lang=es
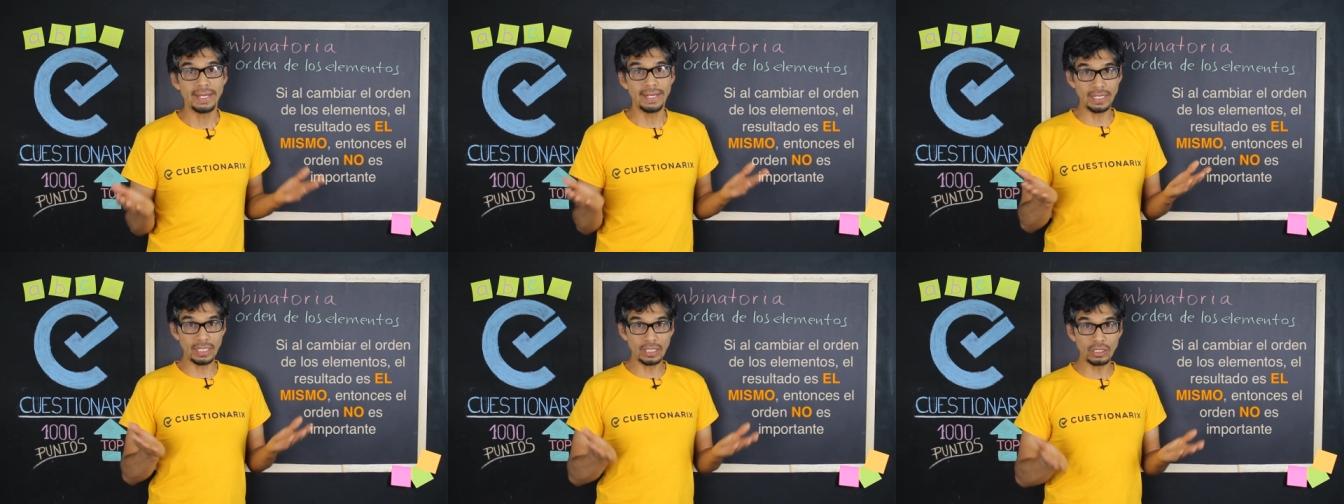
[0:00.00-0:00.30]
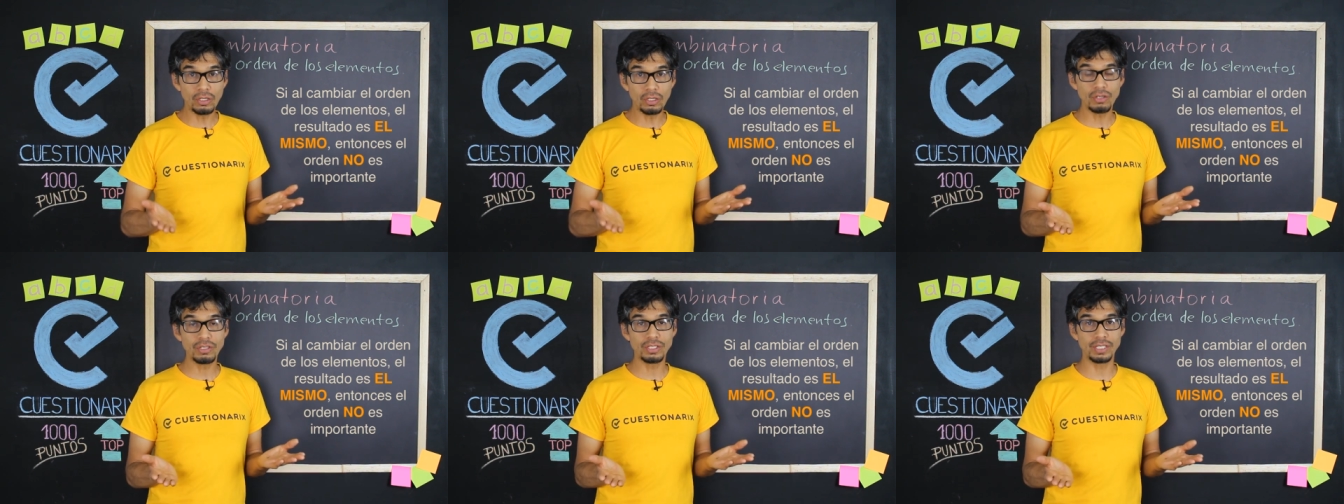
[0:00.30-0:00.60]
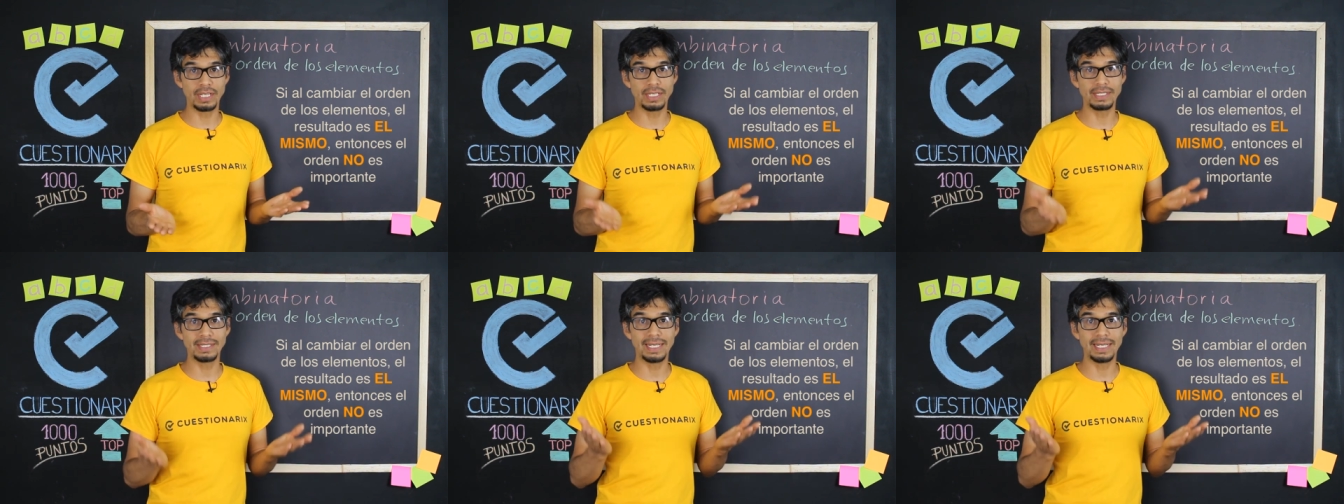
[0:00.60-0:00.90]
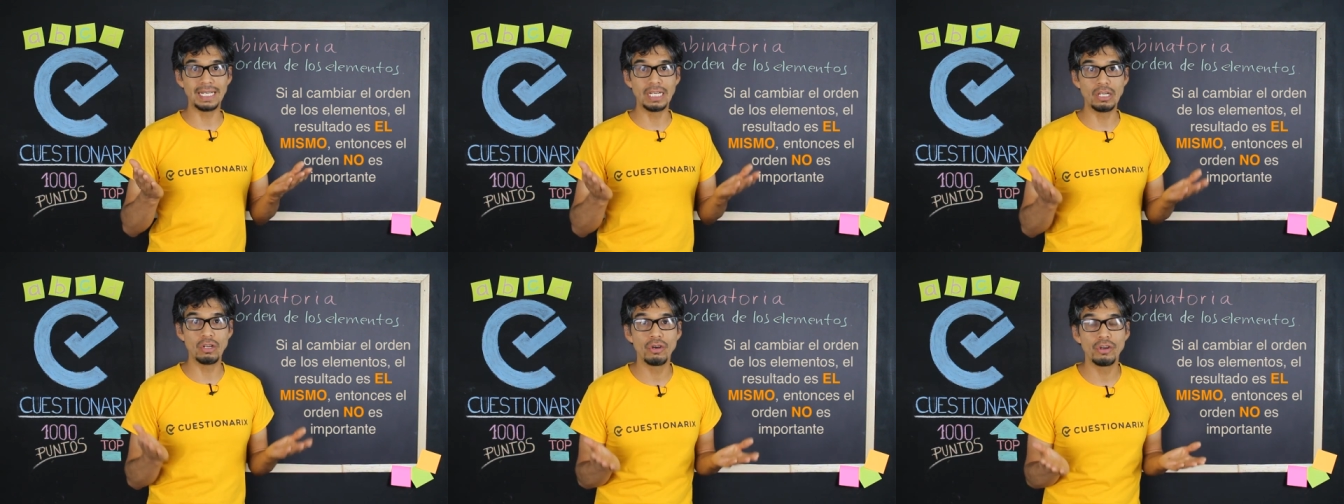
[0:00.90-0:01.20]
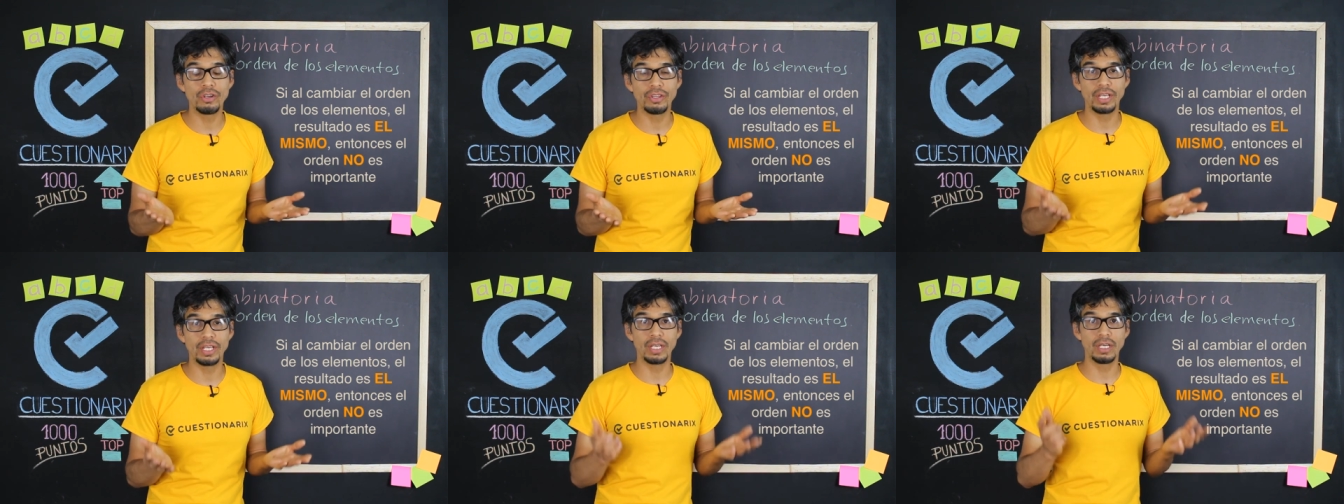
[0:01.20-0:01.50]
entonces el
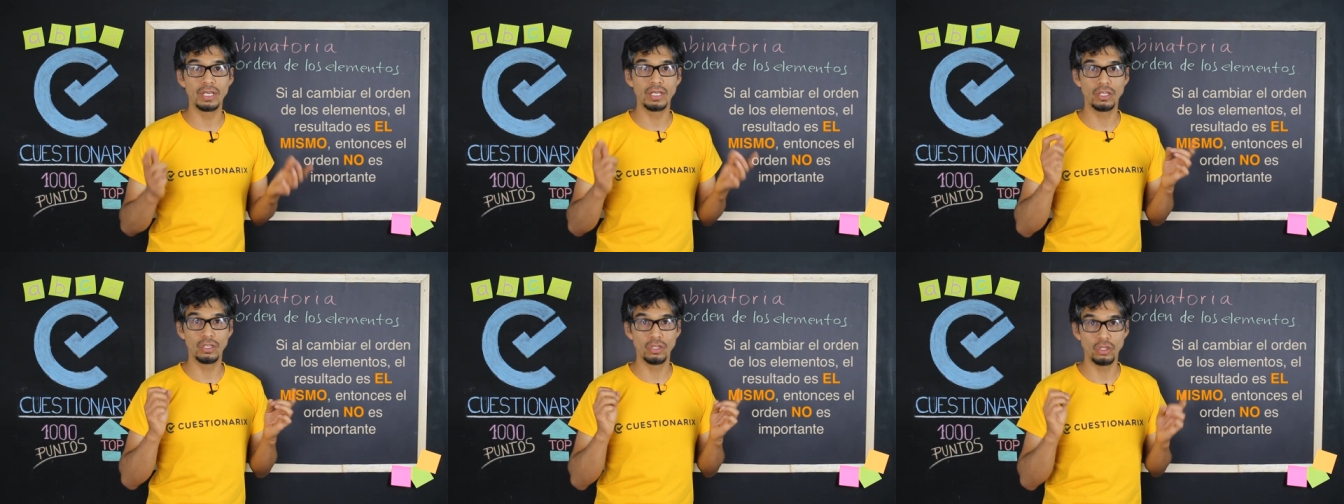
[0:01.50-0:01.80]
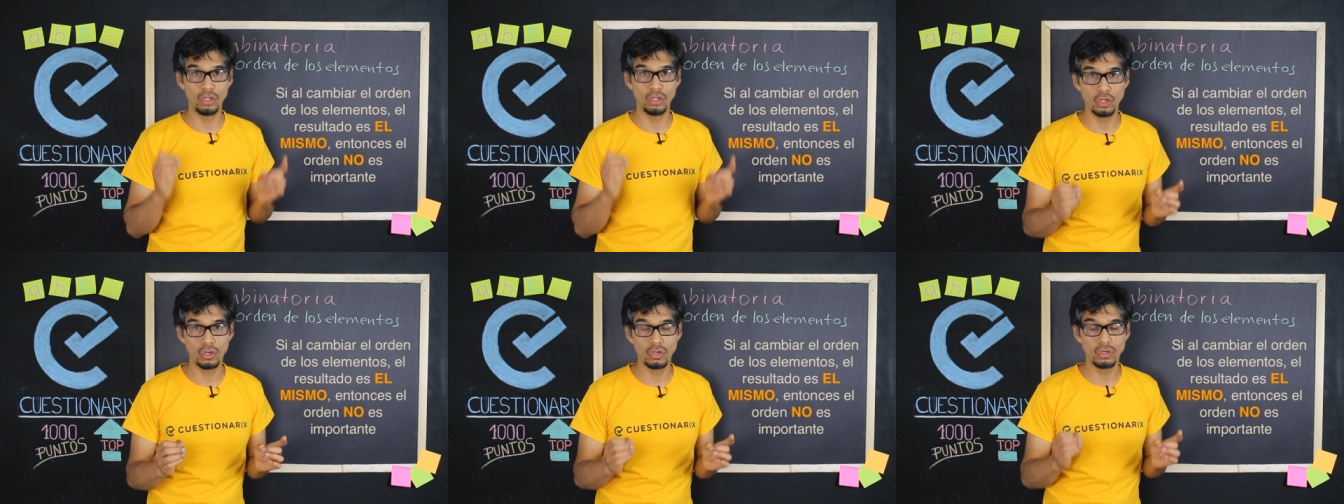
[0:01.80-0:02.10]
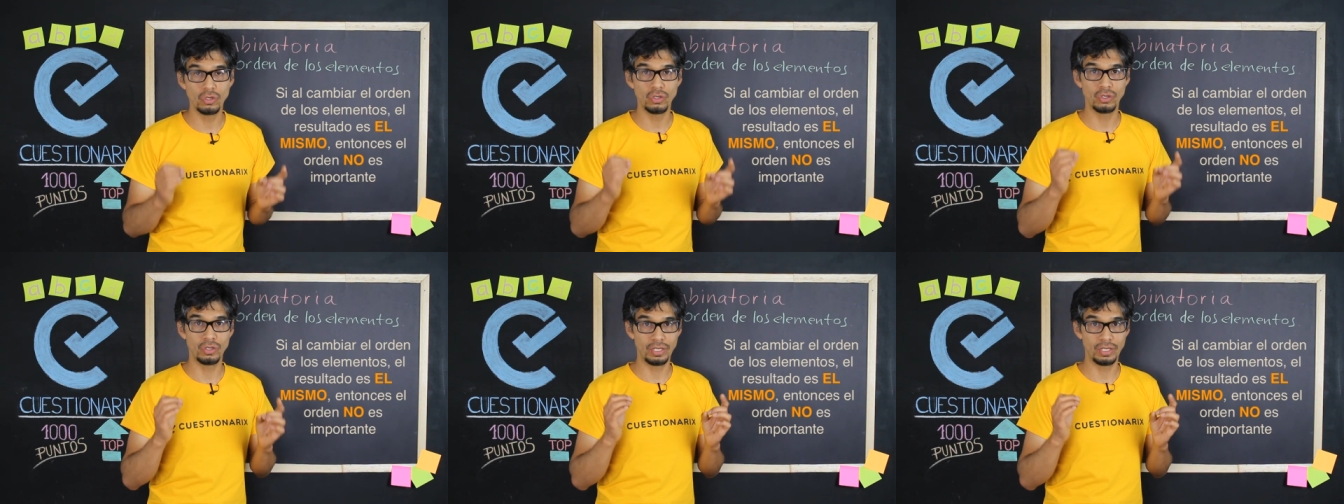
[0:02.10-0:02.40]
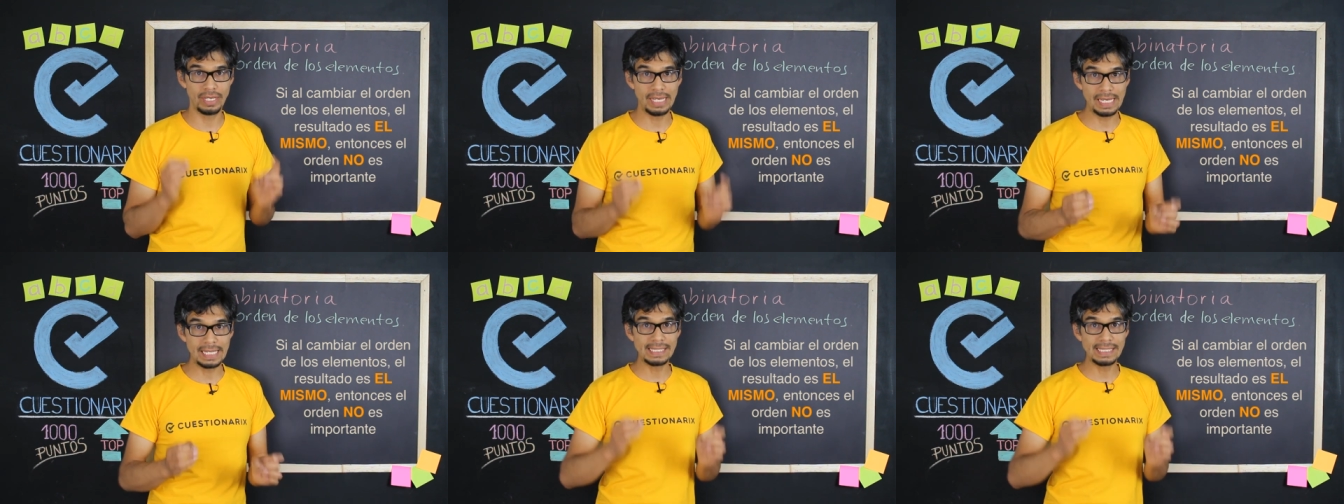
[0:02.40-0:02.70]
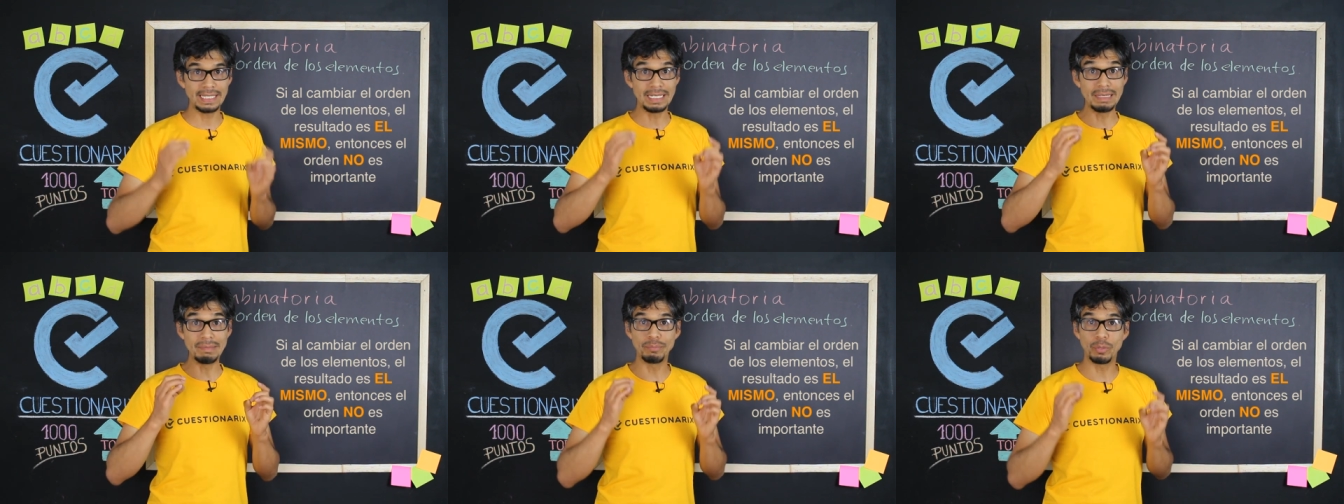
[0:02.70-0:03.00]
orden no
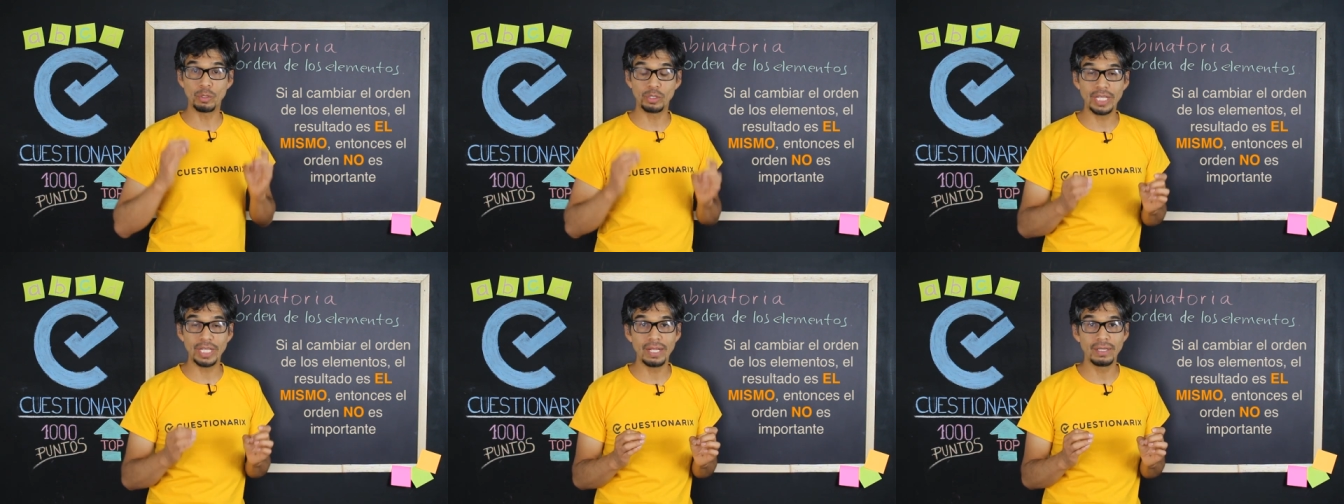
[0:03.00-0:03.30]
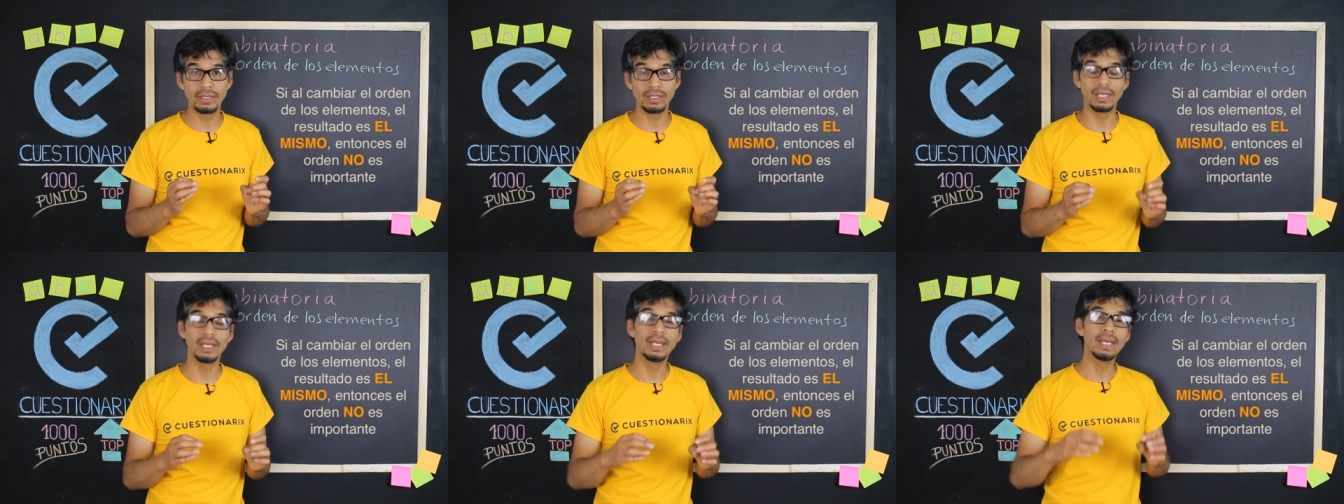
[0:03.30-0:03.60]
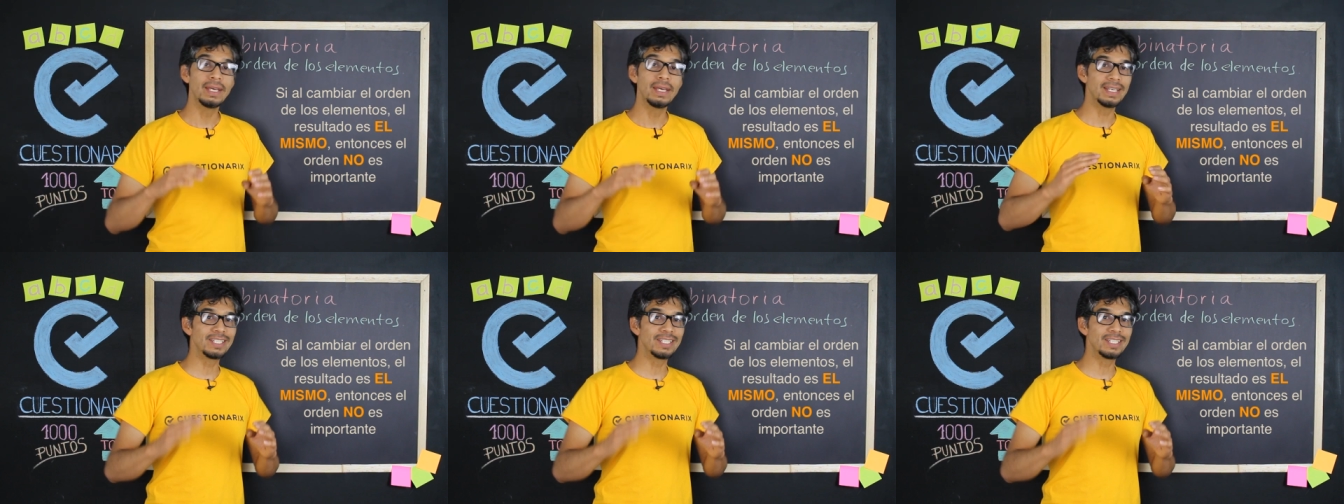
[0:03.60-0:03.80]
es importante.